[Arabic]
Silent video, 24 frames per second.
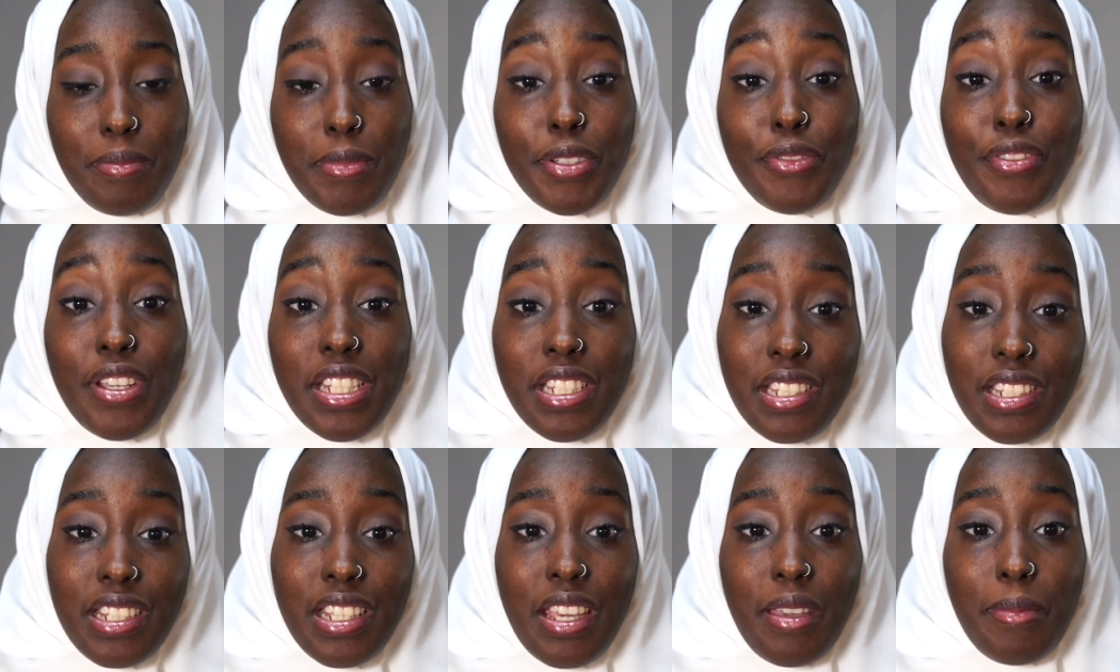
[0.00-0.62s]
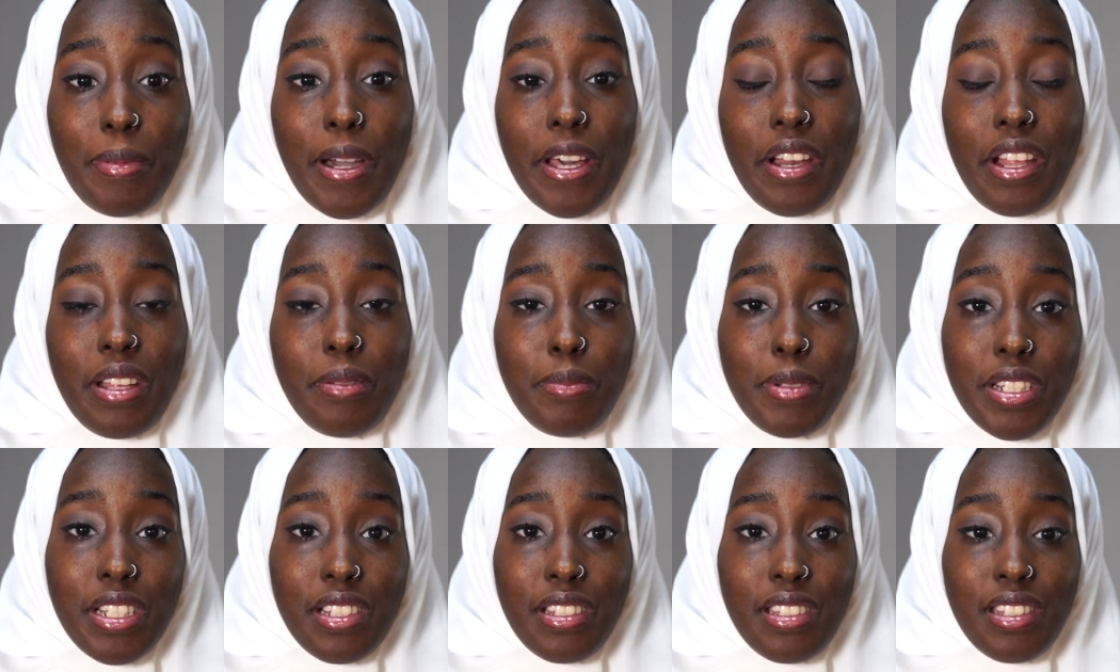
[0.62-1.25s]
ميدفيجن هي عبارة
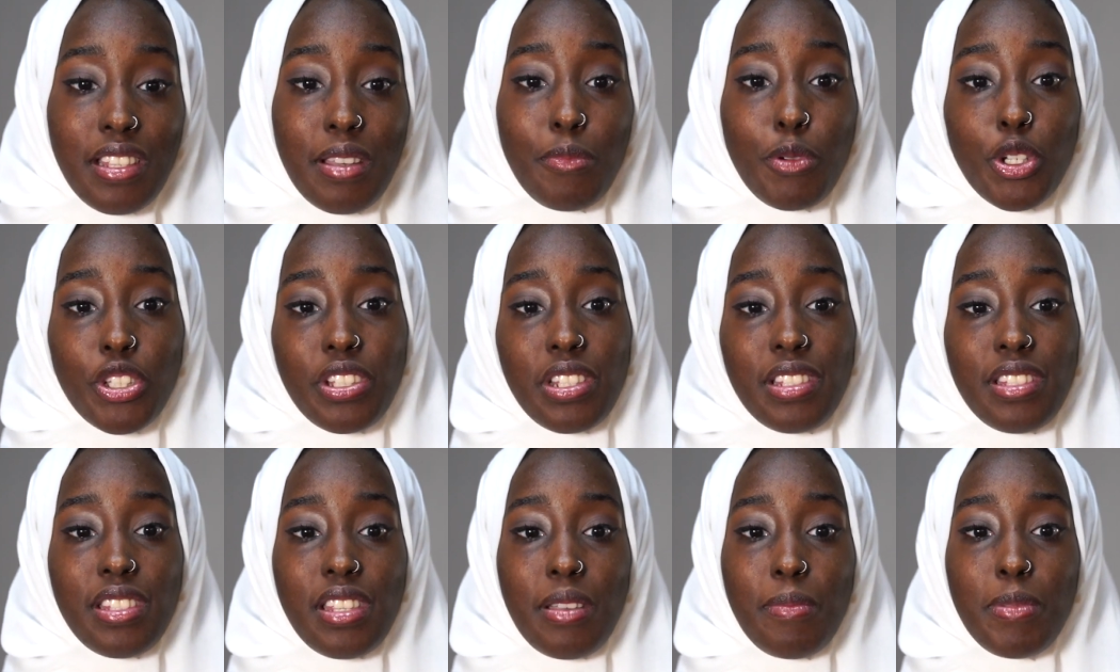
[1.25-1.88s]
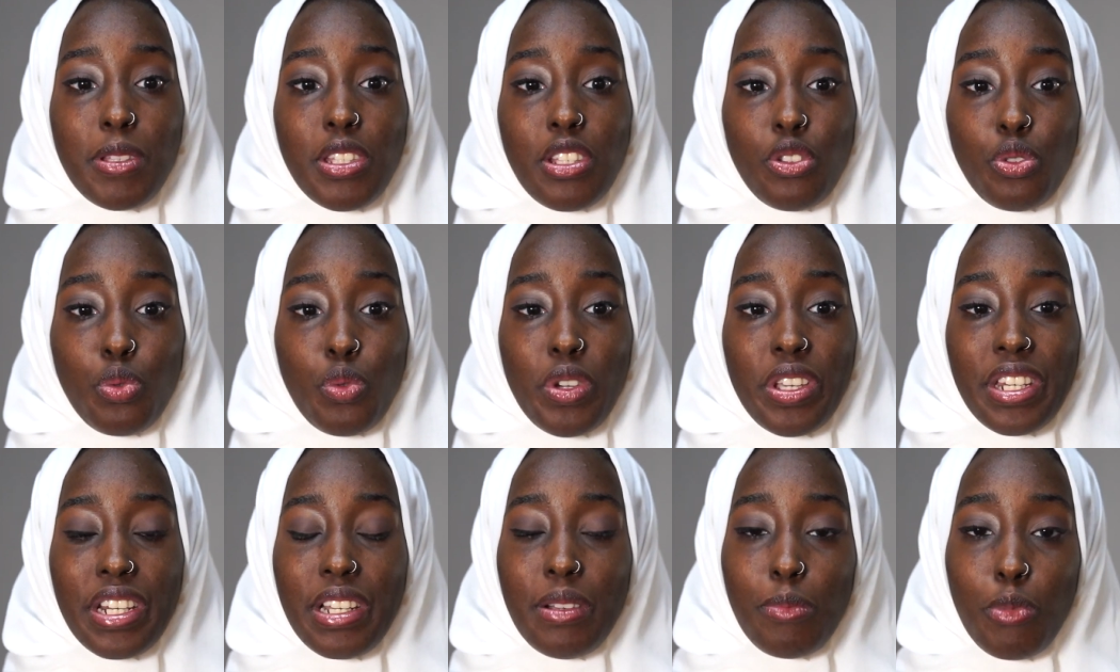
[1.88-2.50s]
عن منصة مختصة
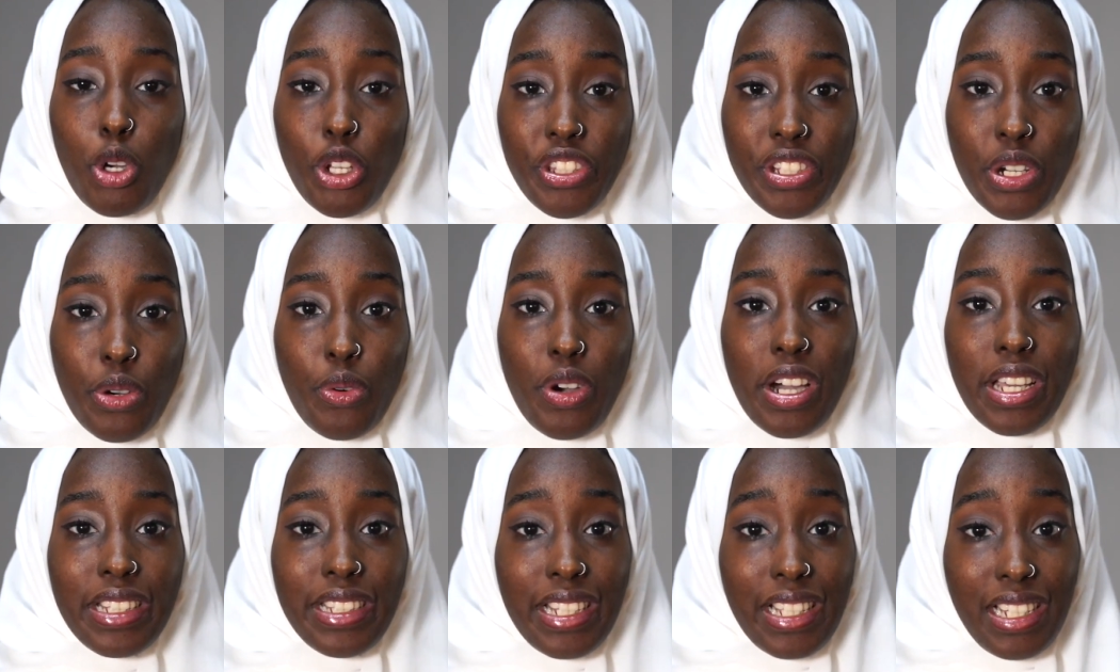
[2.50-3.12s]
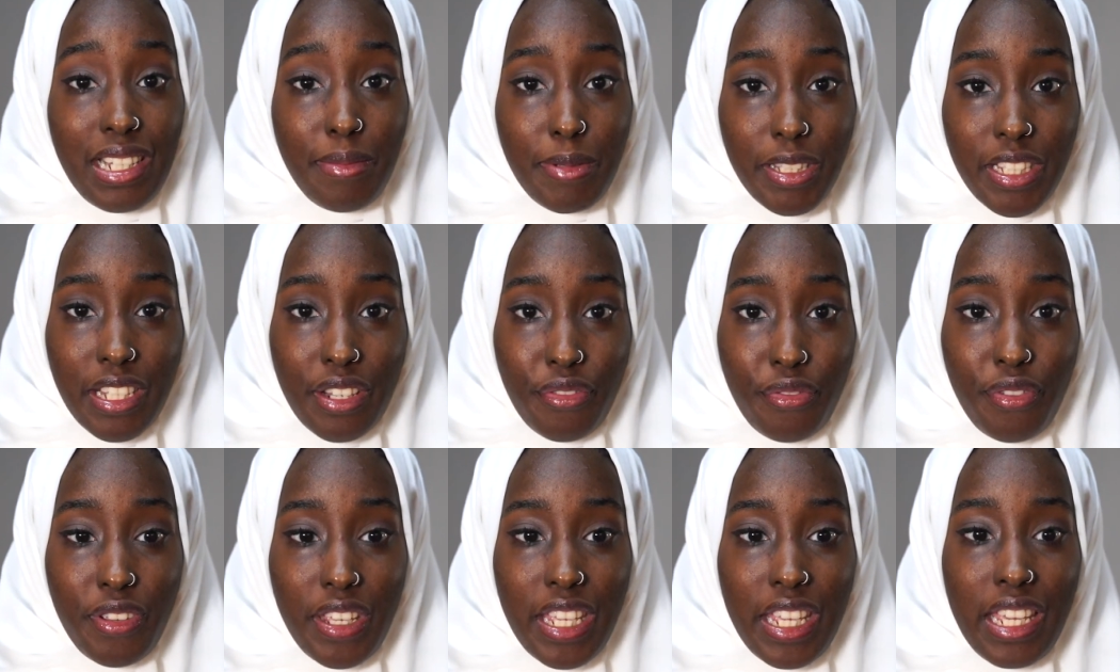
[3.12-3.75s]
بتطوير المحتوى التعليمي
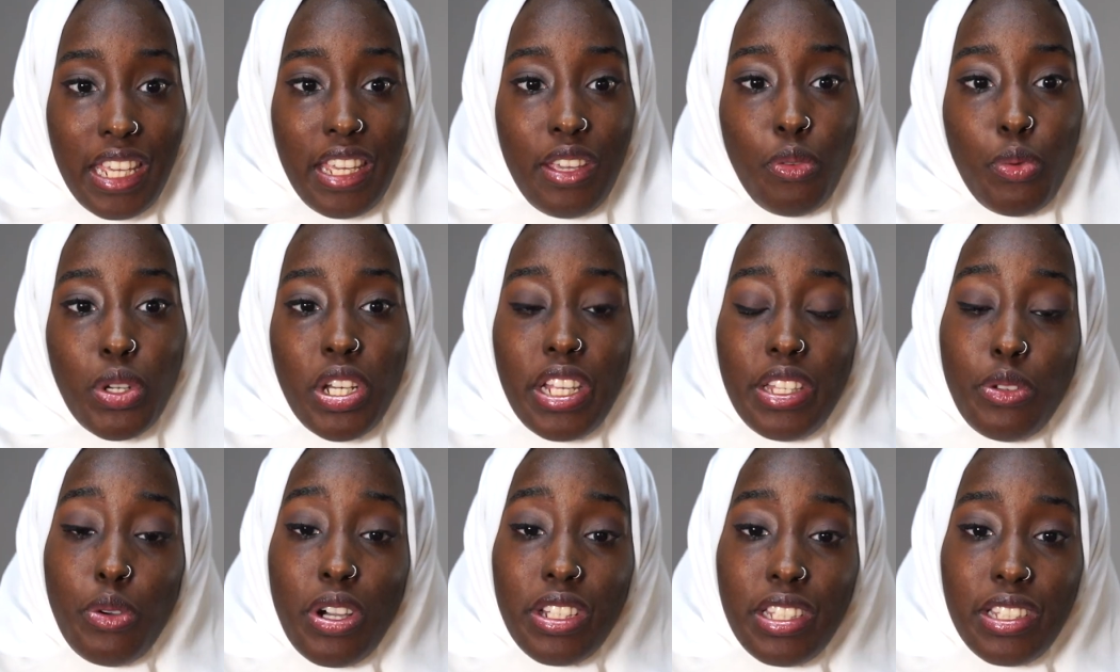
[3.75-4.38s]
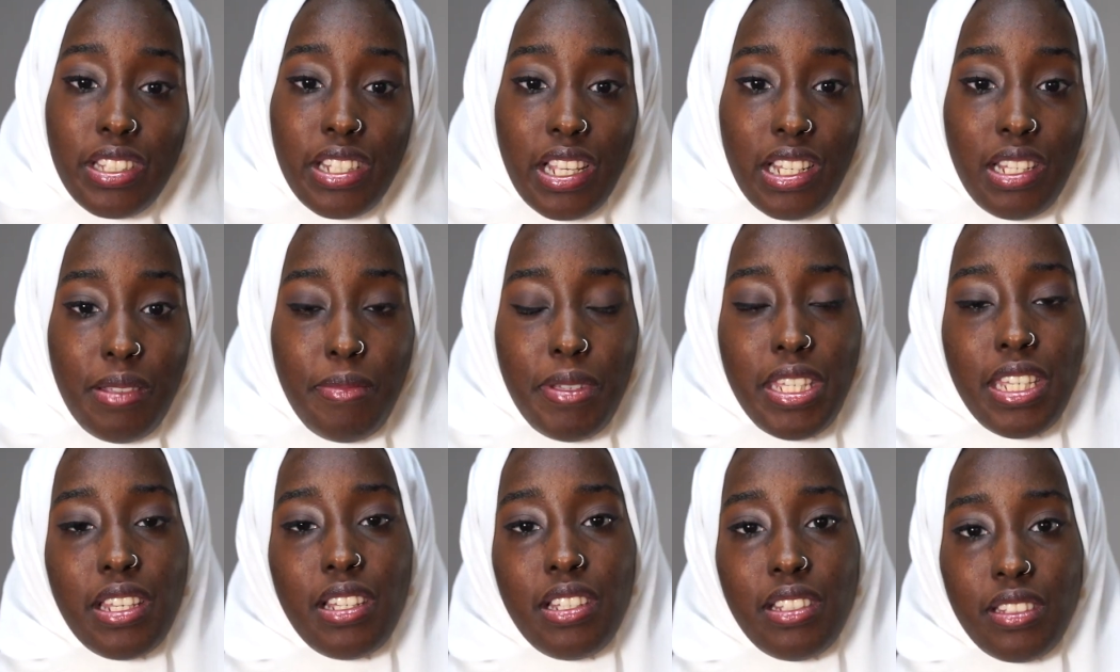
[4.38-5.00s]
الترفيهي والأدوات
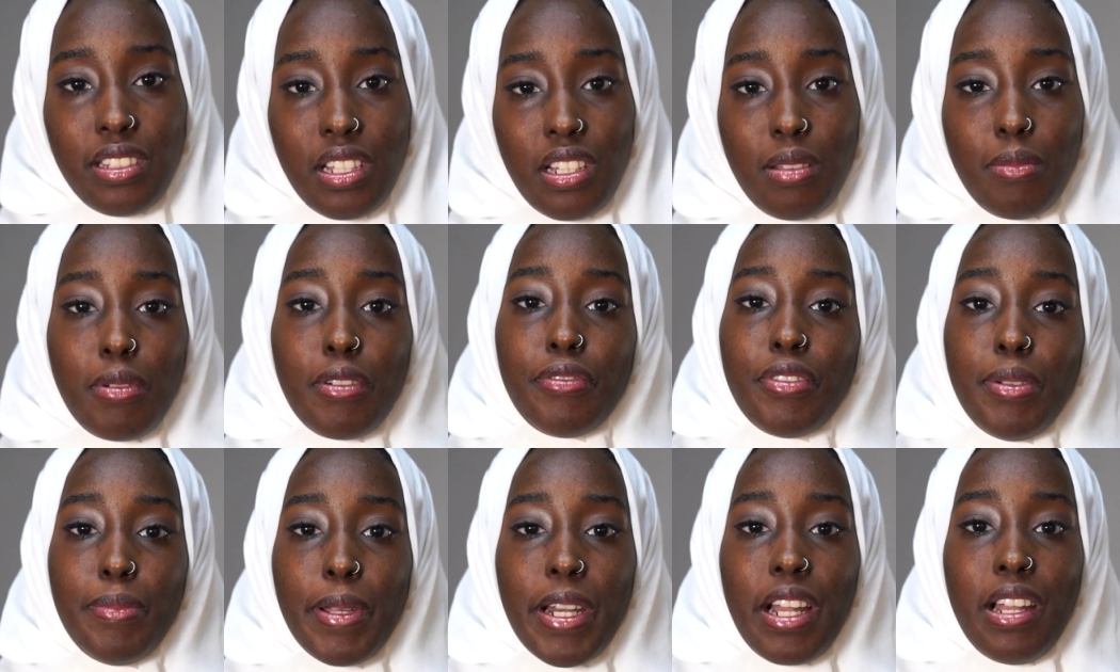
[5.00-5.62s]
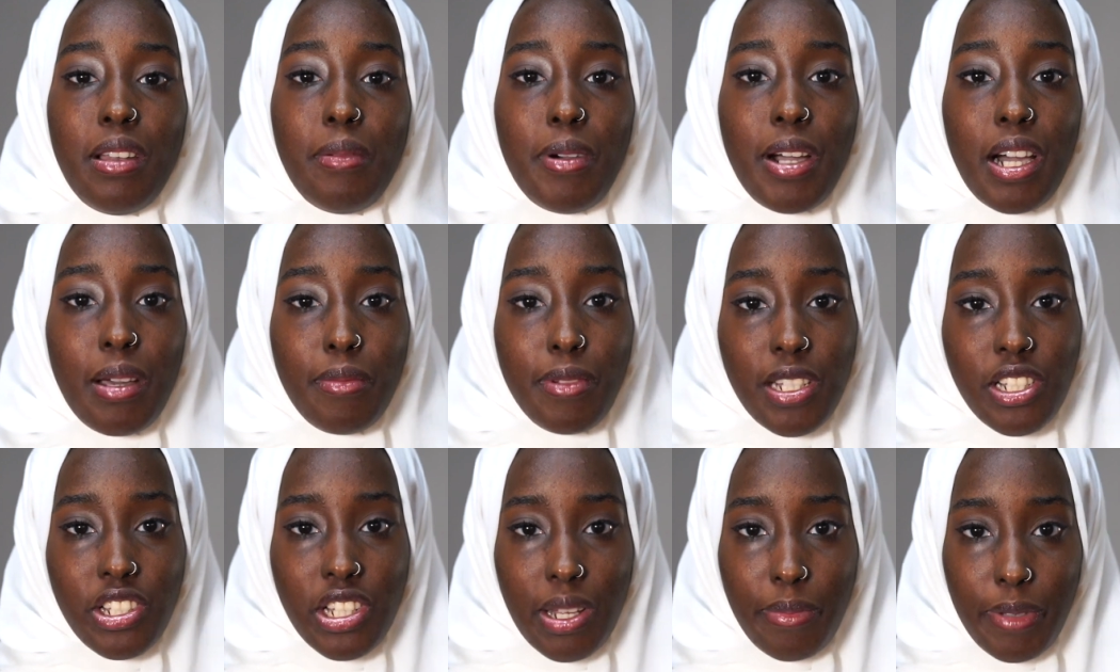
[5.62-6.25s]
التعليمية للطلبة في المرحلة ما
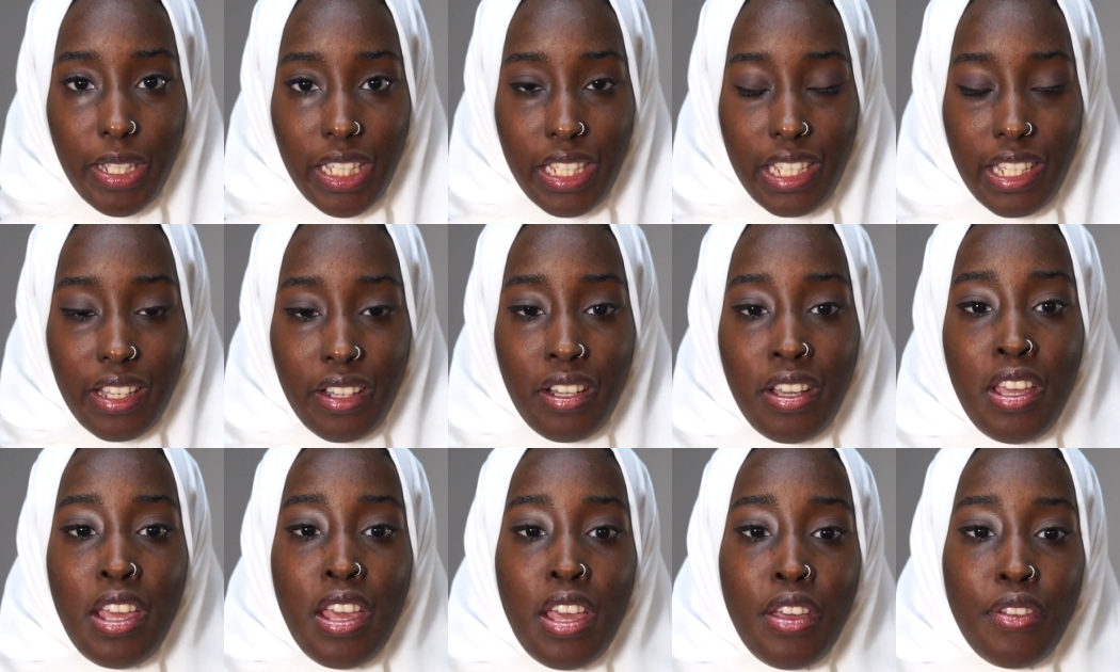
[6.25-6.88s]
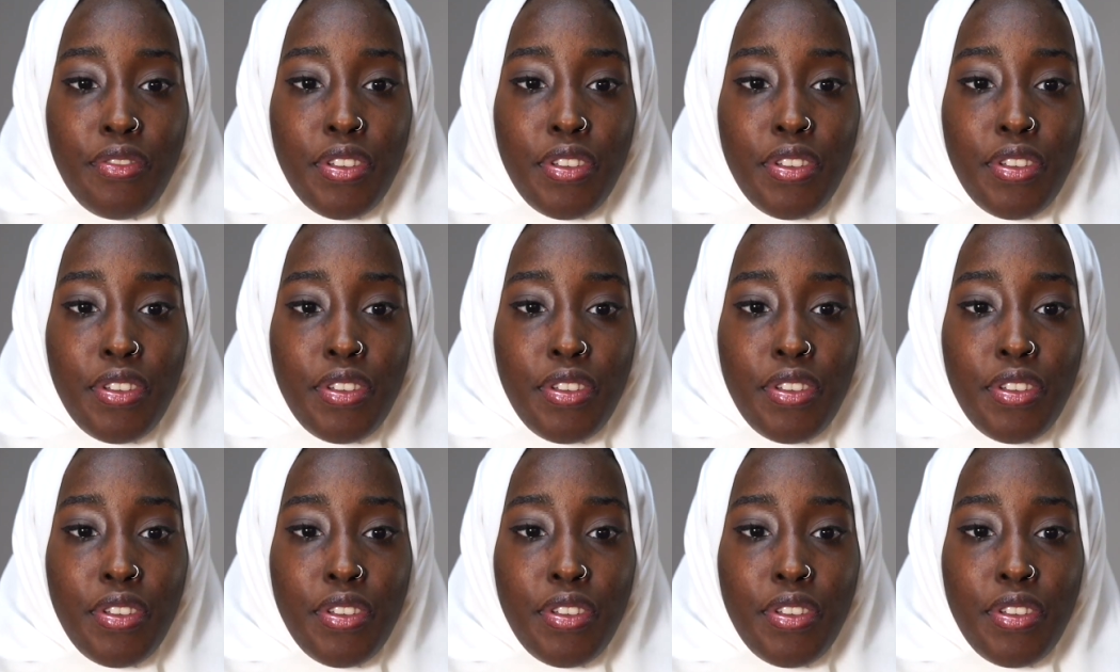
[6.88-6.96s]
قبل الجامعية